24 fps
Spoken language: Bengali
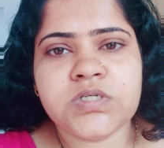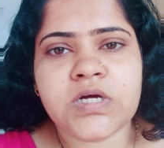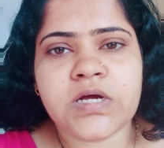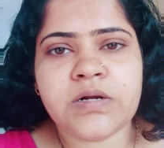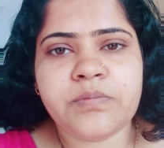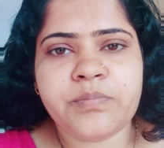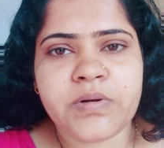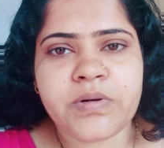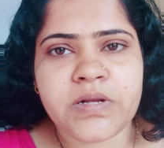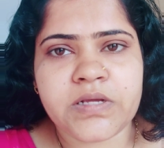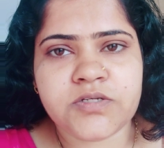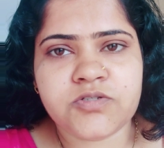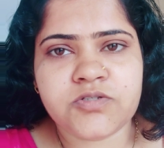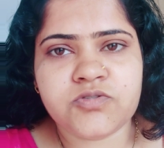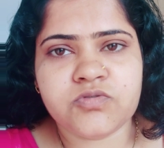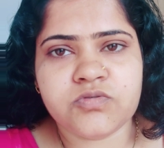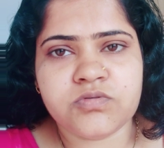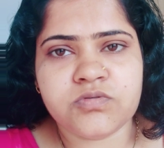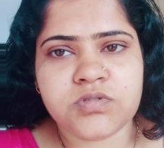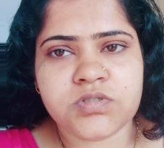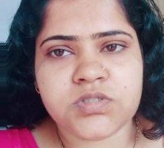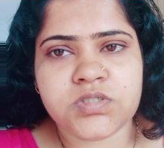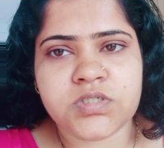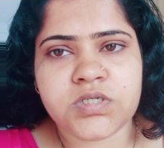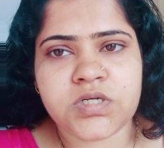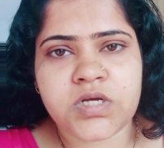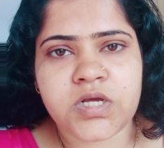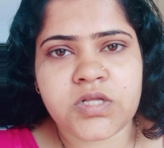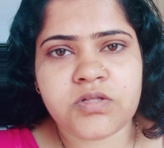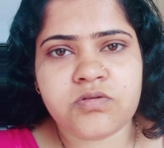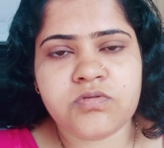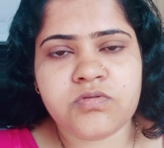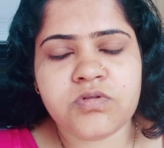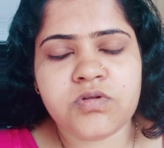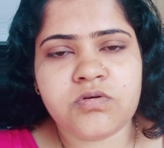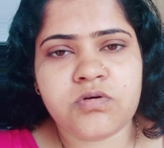চার প্লাস চলছে
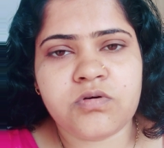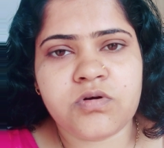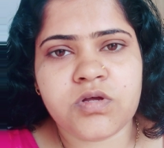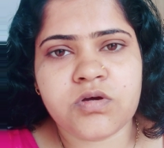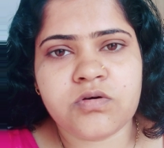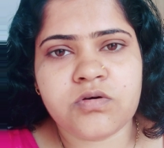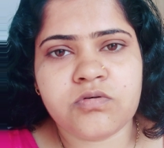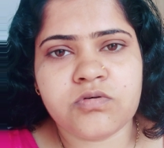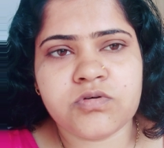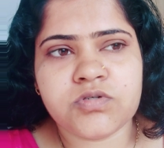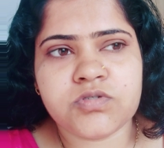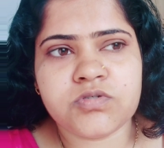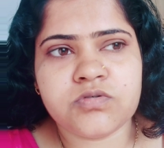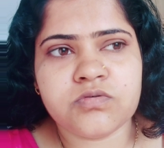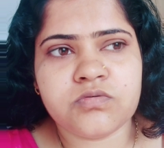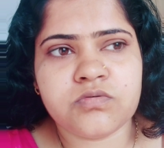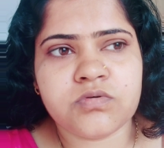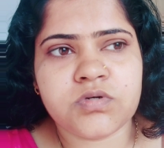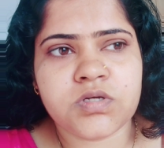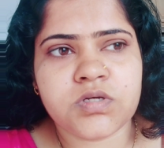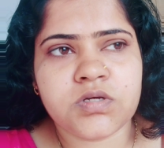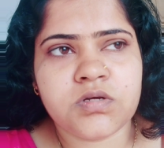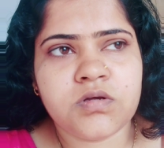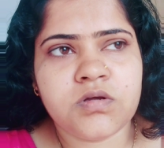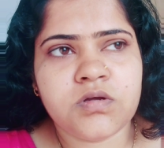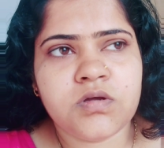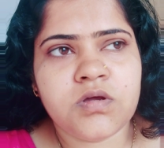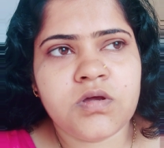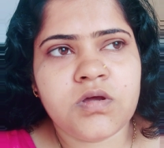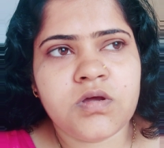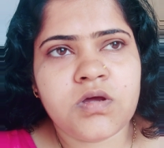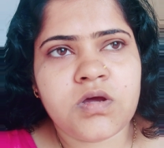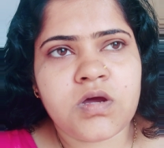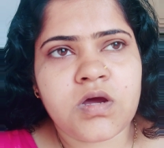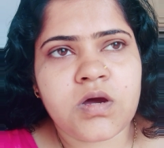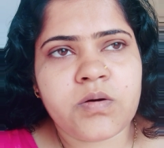এতদিন অনেক কষ্ট করে
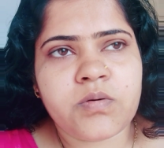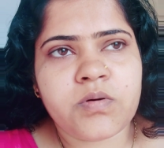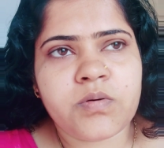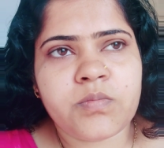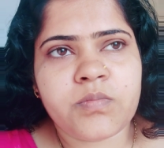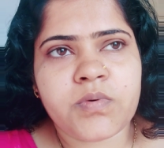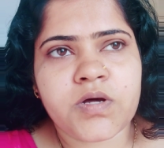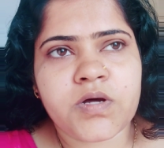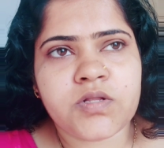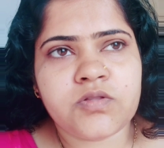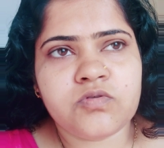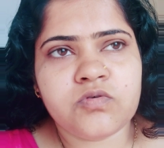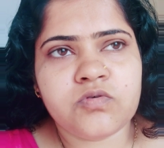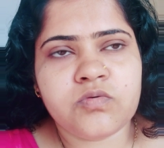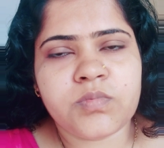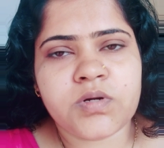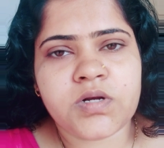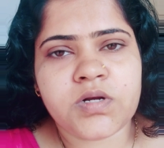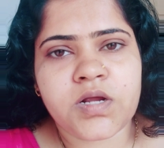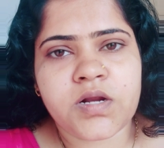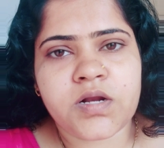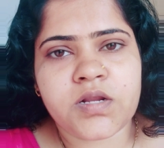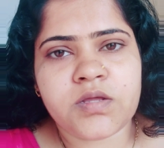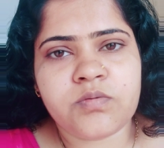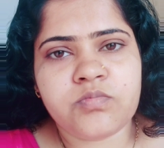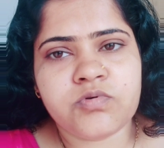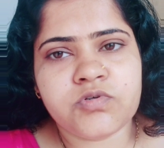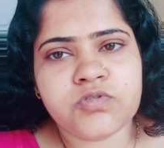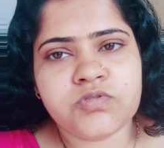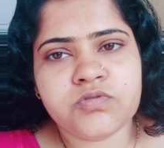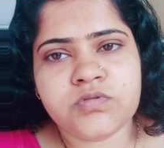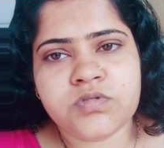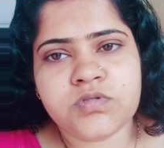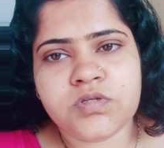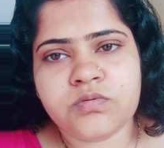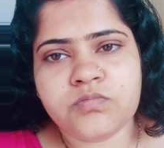আমার মা তো মানে আড়াই
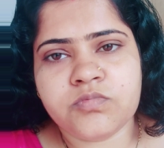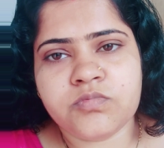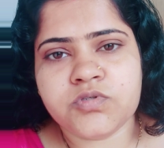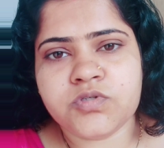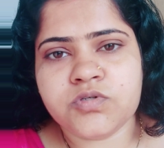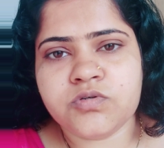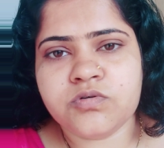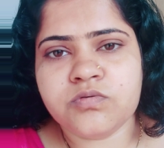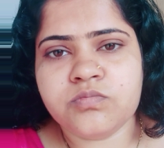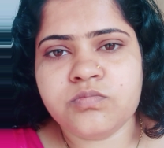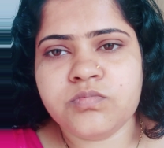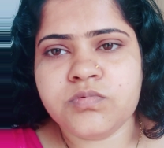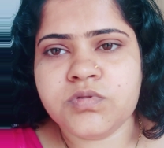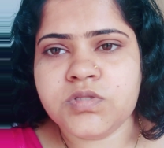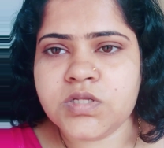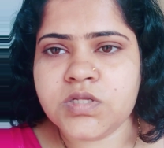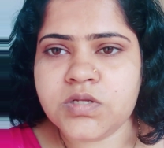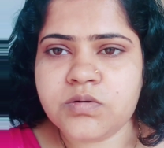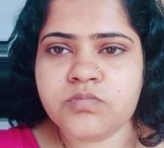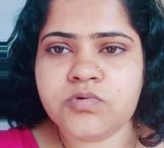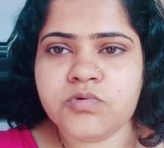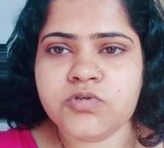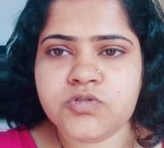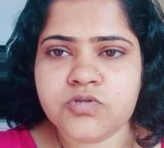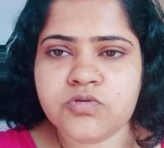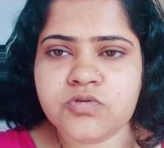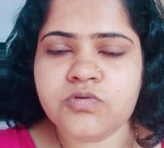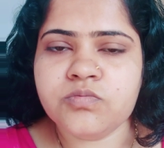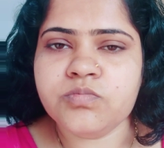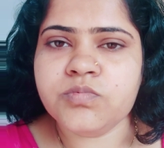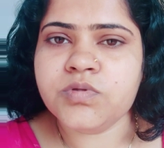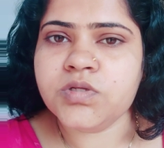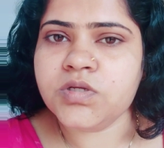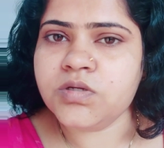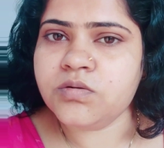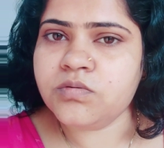বছর তিন বছর তিন বছর
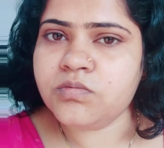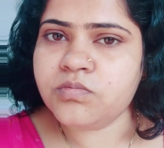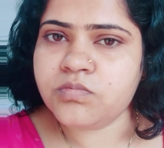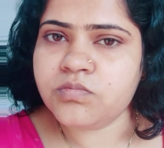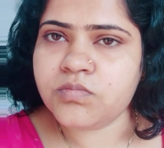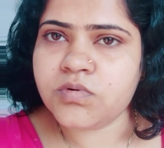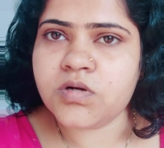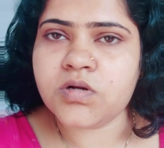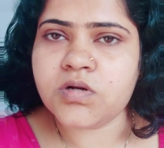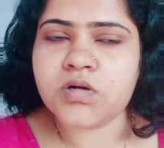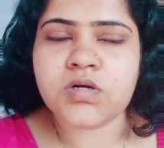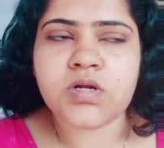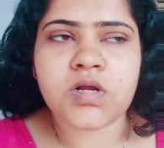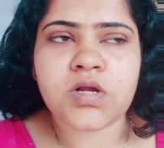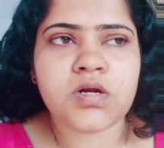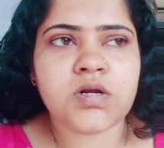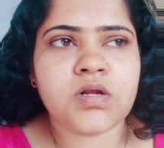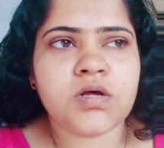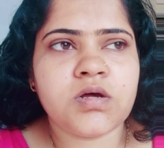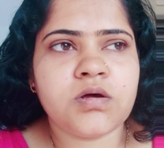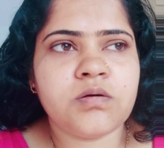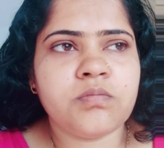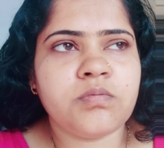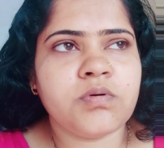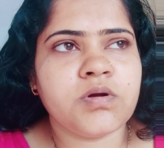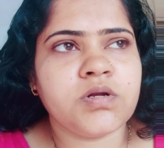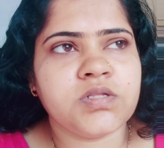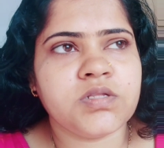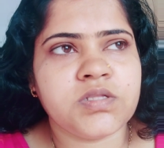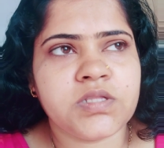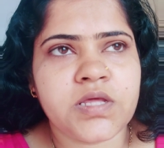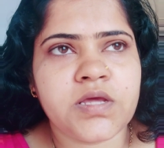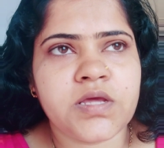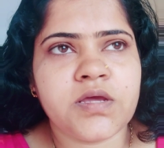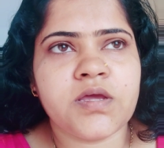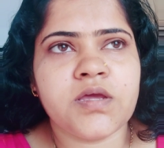অবধি টানা মানে
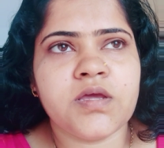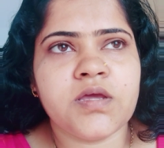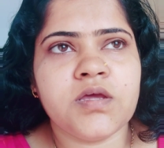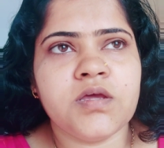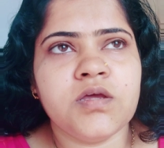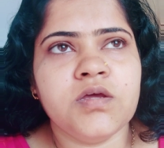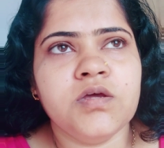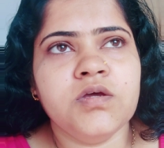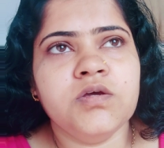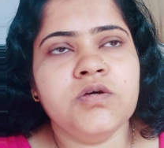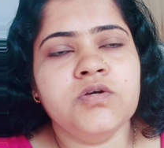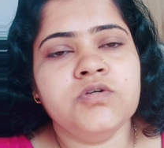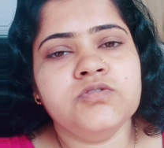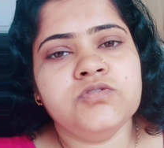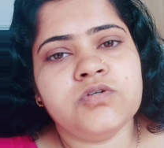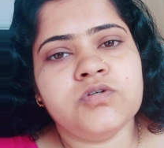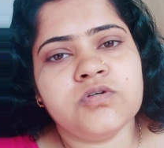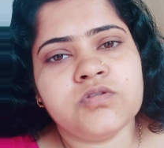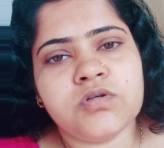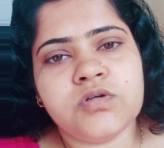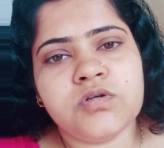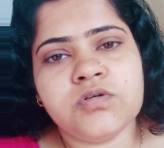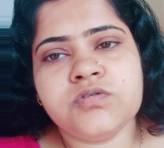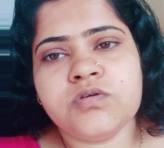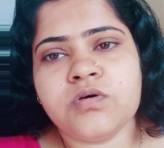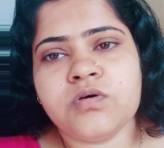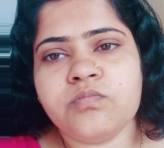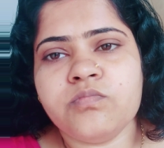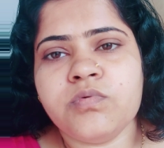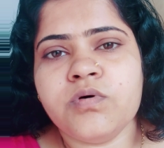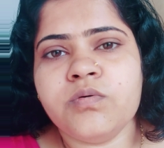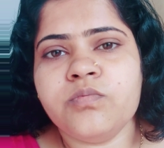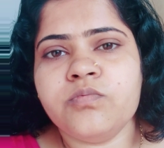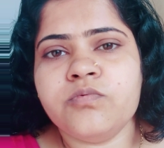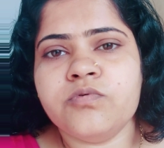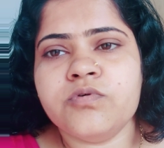থেকে যতটা
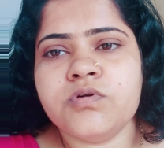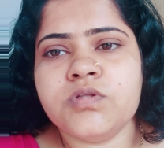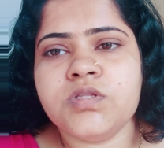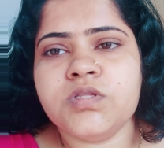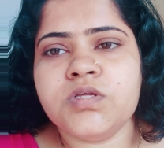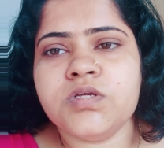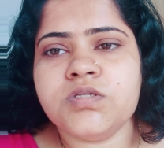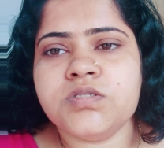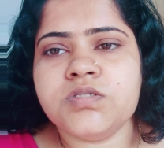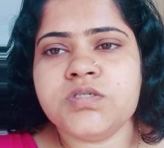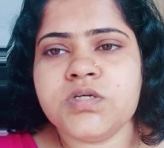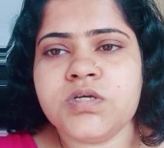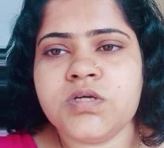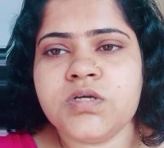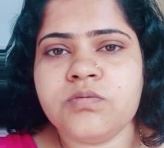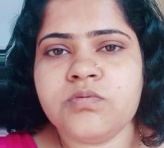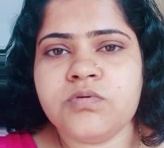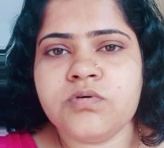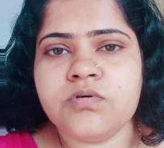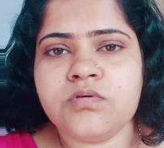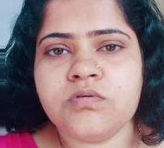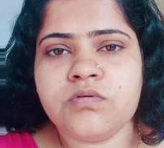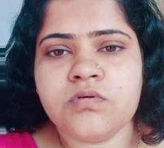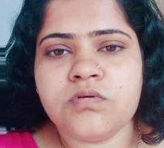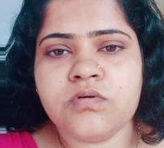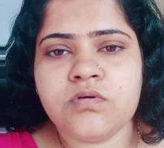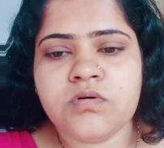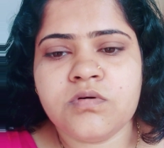সম্ভব করে দিয়েছে এবং